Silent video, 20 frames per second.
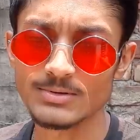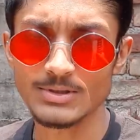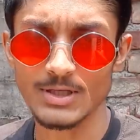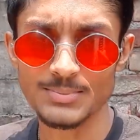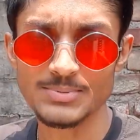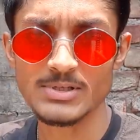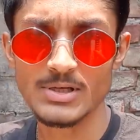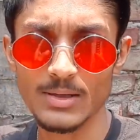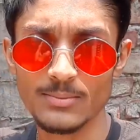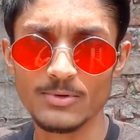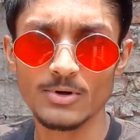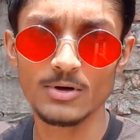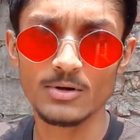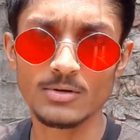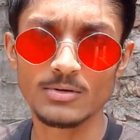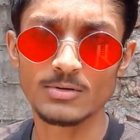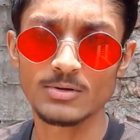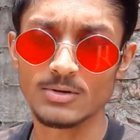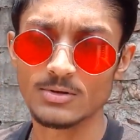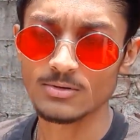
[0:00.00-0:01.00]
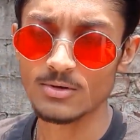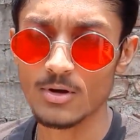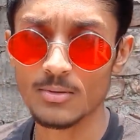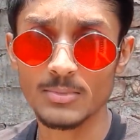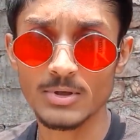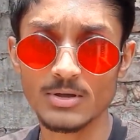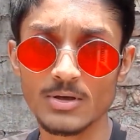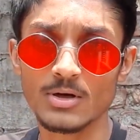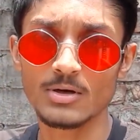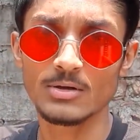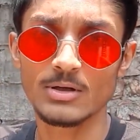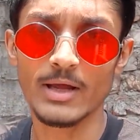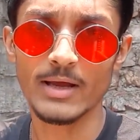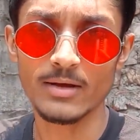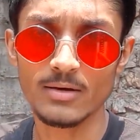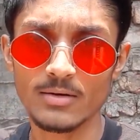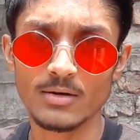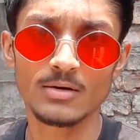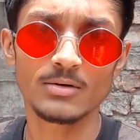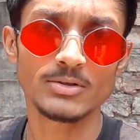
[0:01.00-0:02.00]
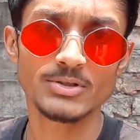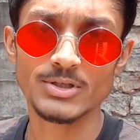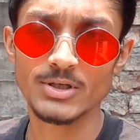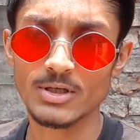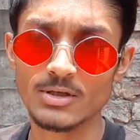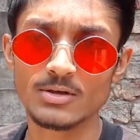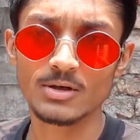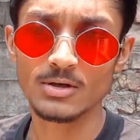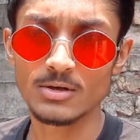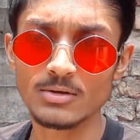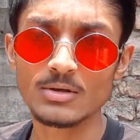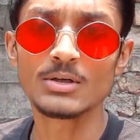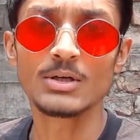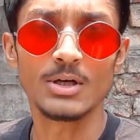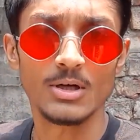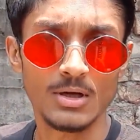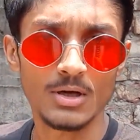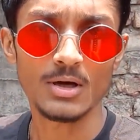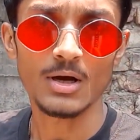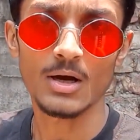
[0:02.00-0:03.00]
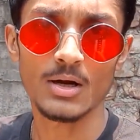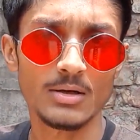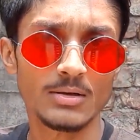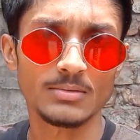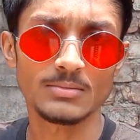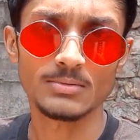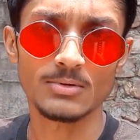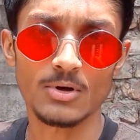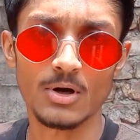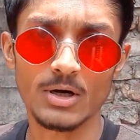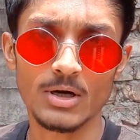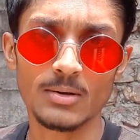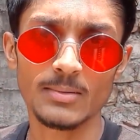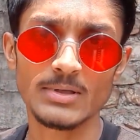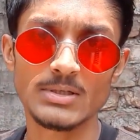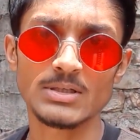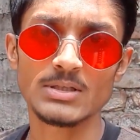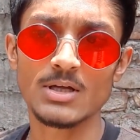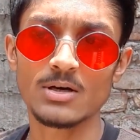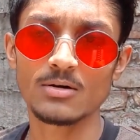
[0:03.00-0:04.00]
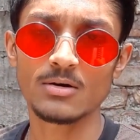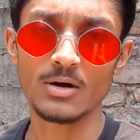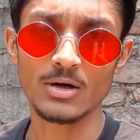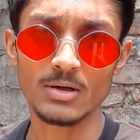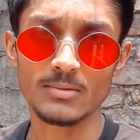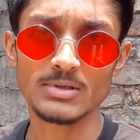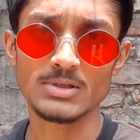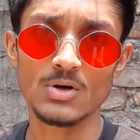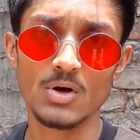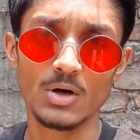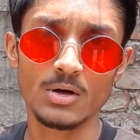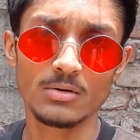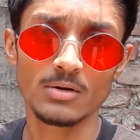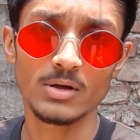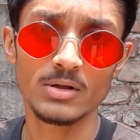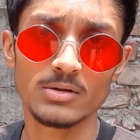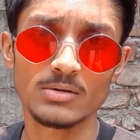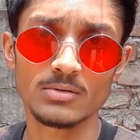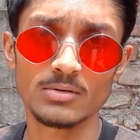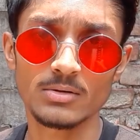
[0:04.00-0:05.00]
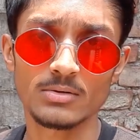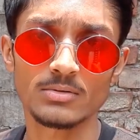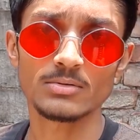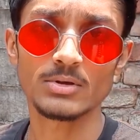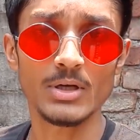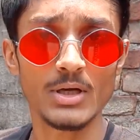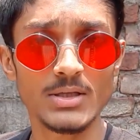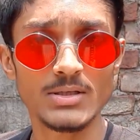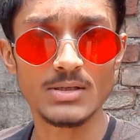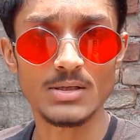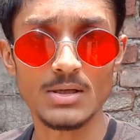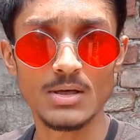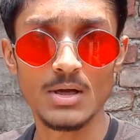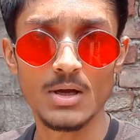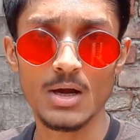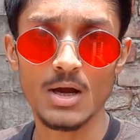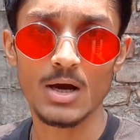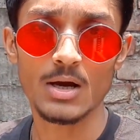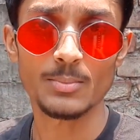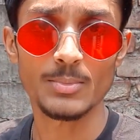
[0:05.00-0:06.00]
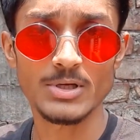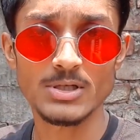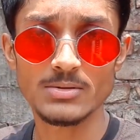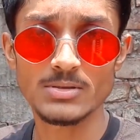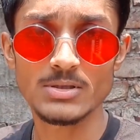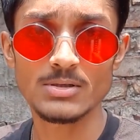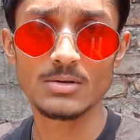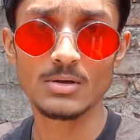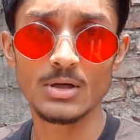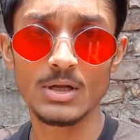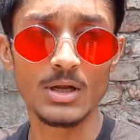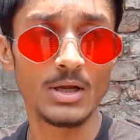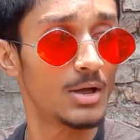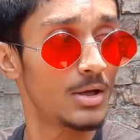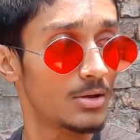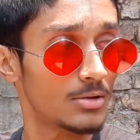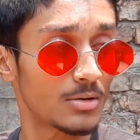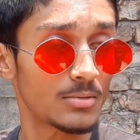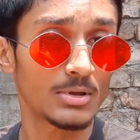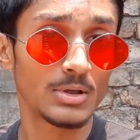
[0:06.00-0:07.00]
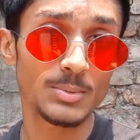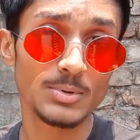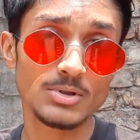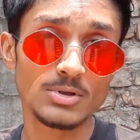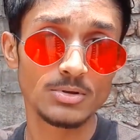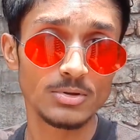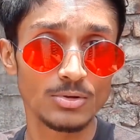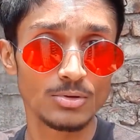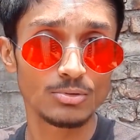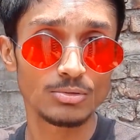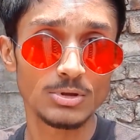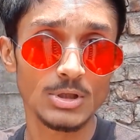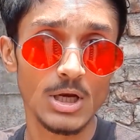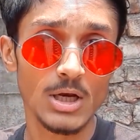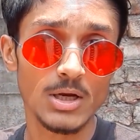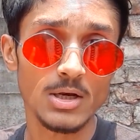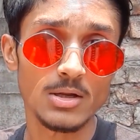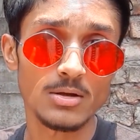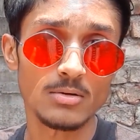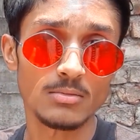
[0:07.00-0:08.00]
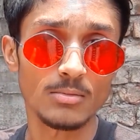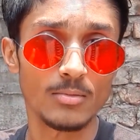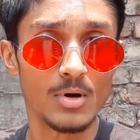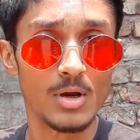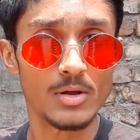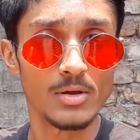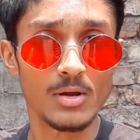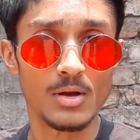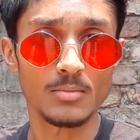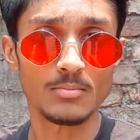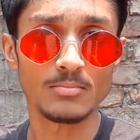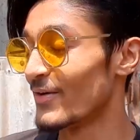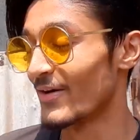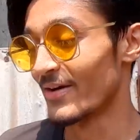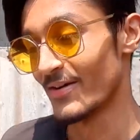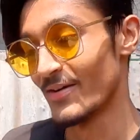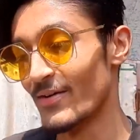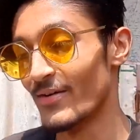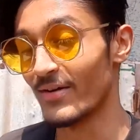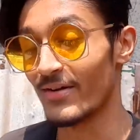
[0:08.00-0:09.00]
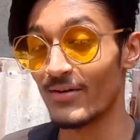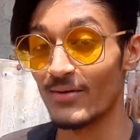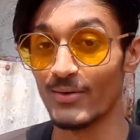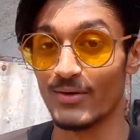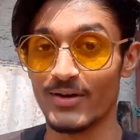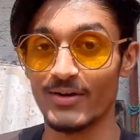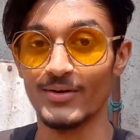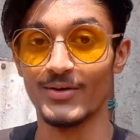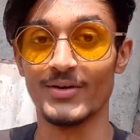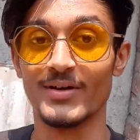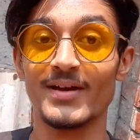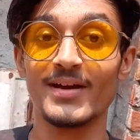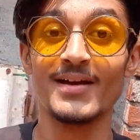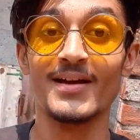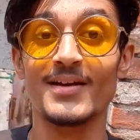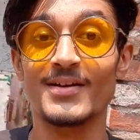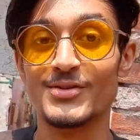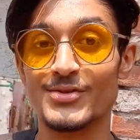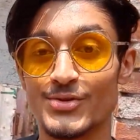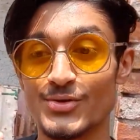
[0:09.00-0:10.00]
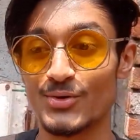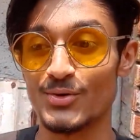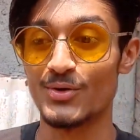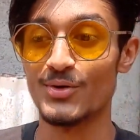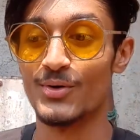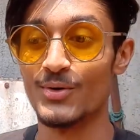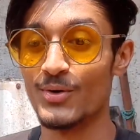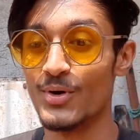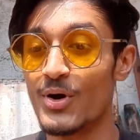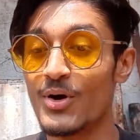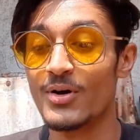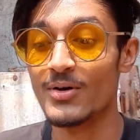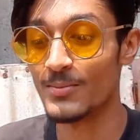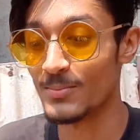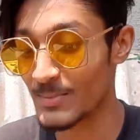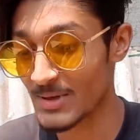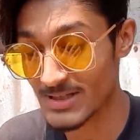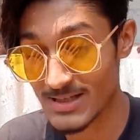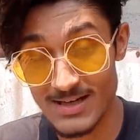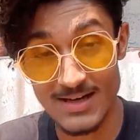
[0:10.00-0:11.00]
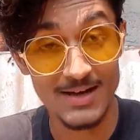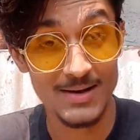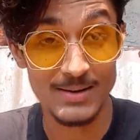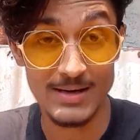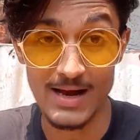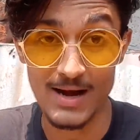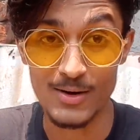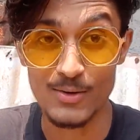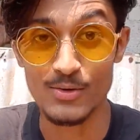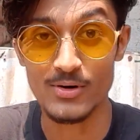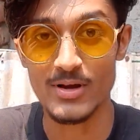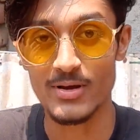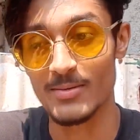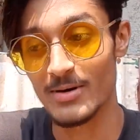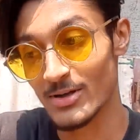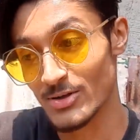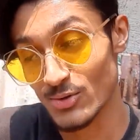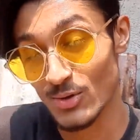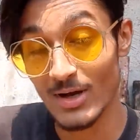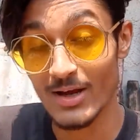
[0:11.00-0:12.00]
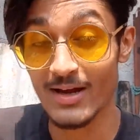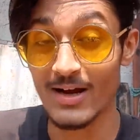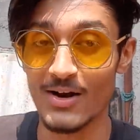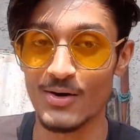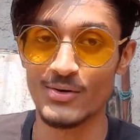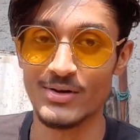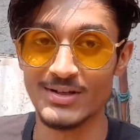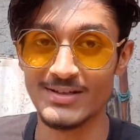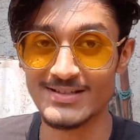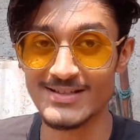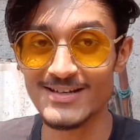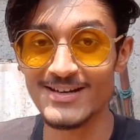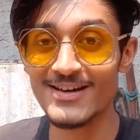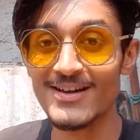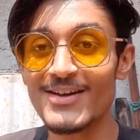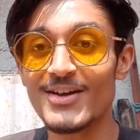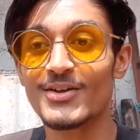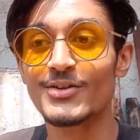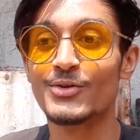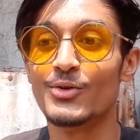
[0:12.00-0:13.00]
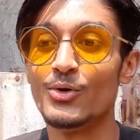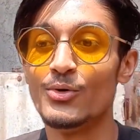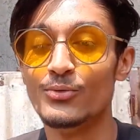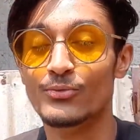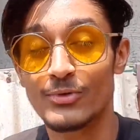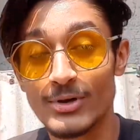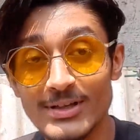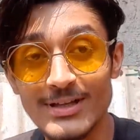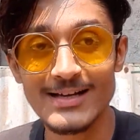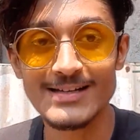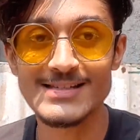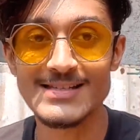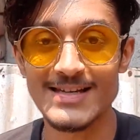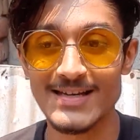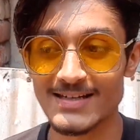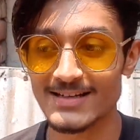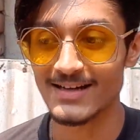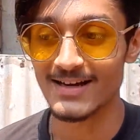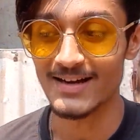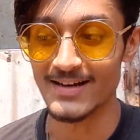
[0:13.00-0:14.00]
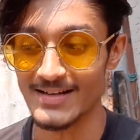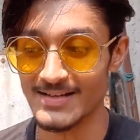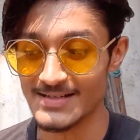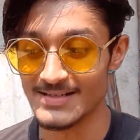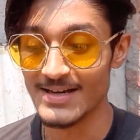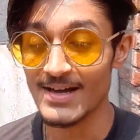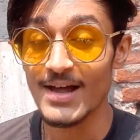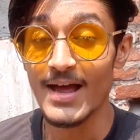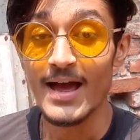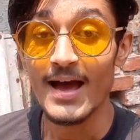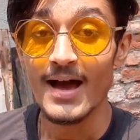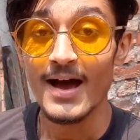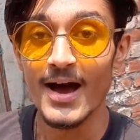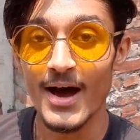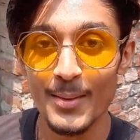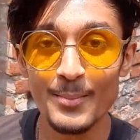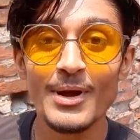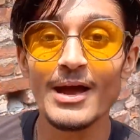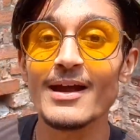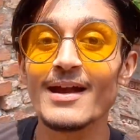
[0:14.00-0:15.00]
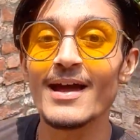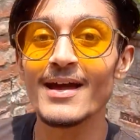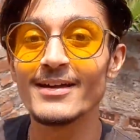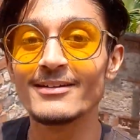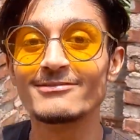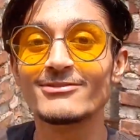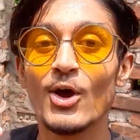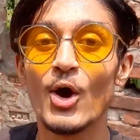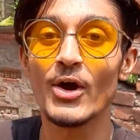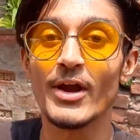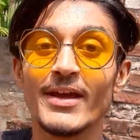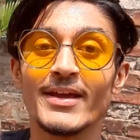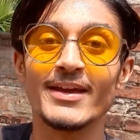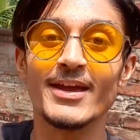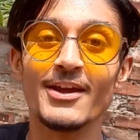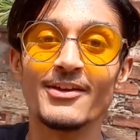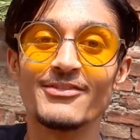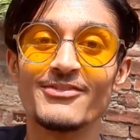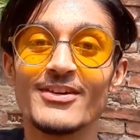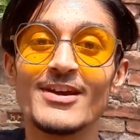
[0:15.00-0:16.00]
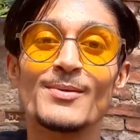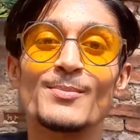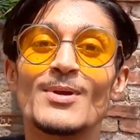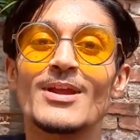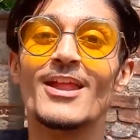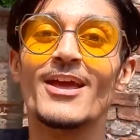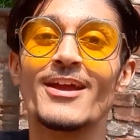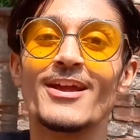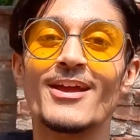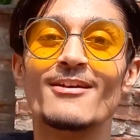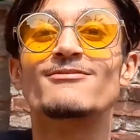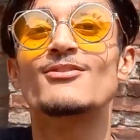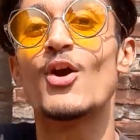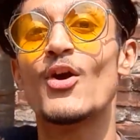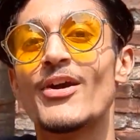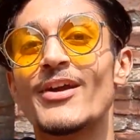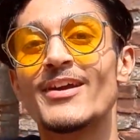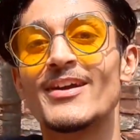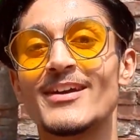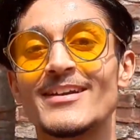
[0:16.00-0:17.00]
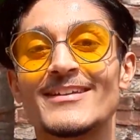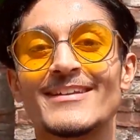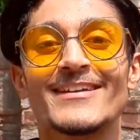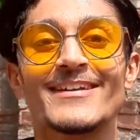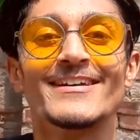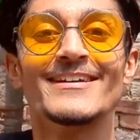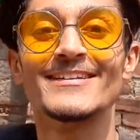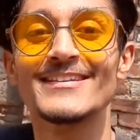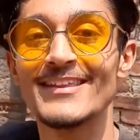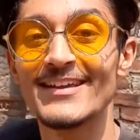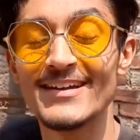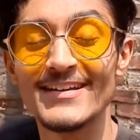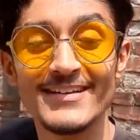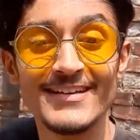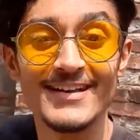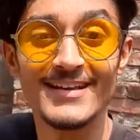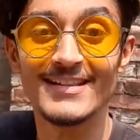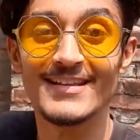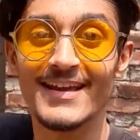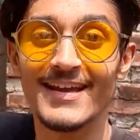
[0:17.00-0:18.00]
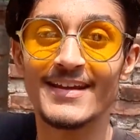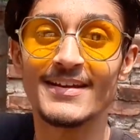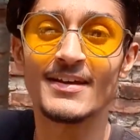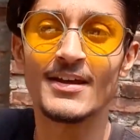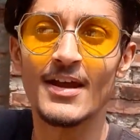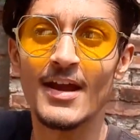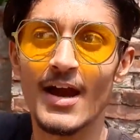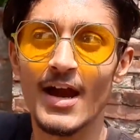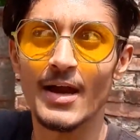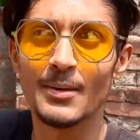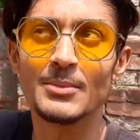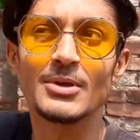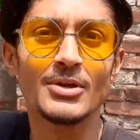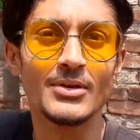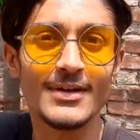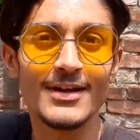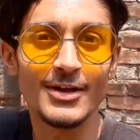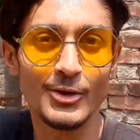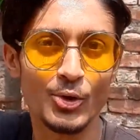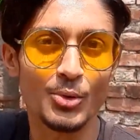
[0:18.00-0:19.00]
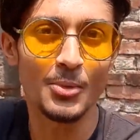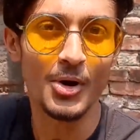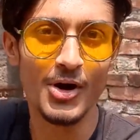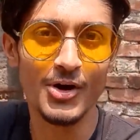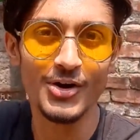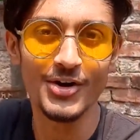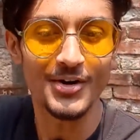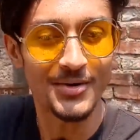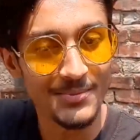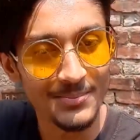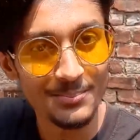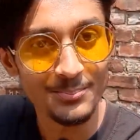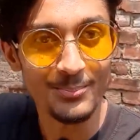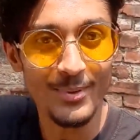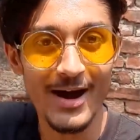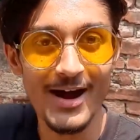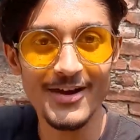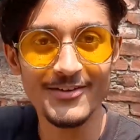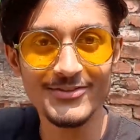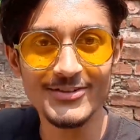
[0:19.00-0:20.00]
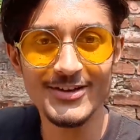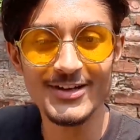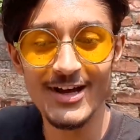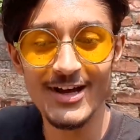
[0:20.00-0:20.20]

সাবস্ক্রাইব করো কমেন্ট করো লাইক করো শেয়ার করো আর ঘন্টা বাজিয়ে দাও ঘন্টা বাজিয়ে অল করে দিও কিন্তু ঠিক আছে আর বেশি বেশি করলে তোমাদের পেছনে কিন্তু কুত্তা লিয়ে দেবো বলে দিলাম ওকে ওকে ওকে ওকে সো বেচারা রাগ করে এবারে চলেই গেল নিচে তো উইথ দ্যাট সেট গাইজ হাম হ্যাঁ রাহি ব্লগিংকে ফের মিলেঙ্গে ব্লগিং করতে করতে টেল দেন আই মিন টেল টুমরো বাই ফর